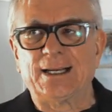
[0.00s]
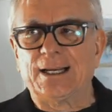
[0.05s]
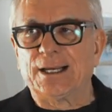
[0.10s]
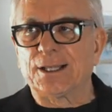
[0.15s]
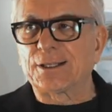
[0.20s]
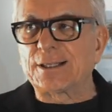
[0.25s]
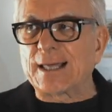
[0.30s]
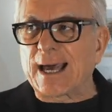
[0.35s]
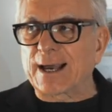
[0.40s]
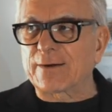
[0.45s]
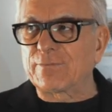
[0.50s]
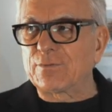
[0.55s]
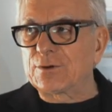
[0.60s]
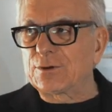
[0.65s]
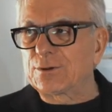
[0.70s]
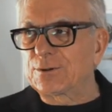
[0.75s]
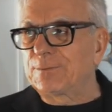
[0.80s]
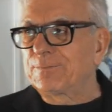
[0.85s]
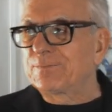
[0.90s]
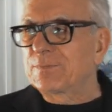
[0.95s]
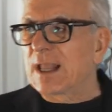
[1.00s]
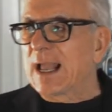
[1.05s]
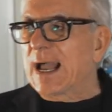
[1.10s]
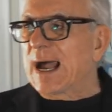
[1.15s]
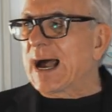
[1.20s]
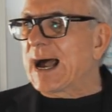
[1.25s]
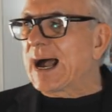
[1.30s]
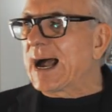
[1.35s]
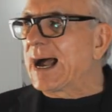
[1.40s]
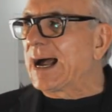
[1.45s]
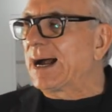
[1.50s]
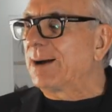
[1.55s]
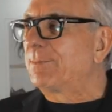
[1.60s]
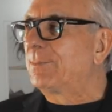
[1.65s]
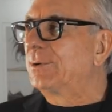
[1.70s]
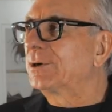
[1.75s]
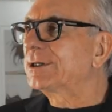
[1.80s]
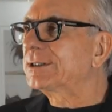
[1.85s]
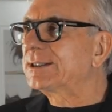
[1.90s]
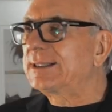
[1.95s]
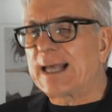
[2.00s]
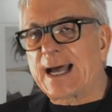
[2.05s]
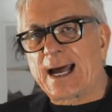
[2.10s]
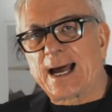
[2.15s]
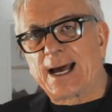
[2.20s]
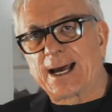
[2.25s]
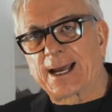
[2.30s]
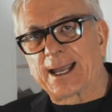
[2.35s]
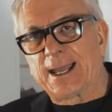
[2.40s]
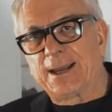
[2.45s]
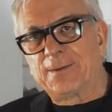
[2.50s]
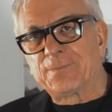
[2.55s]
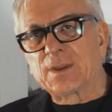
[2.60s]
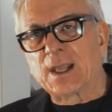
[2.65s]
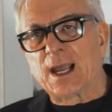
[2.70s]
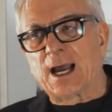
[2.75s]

servono a portare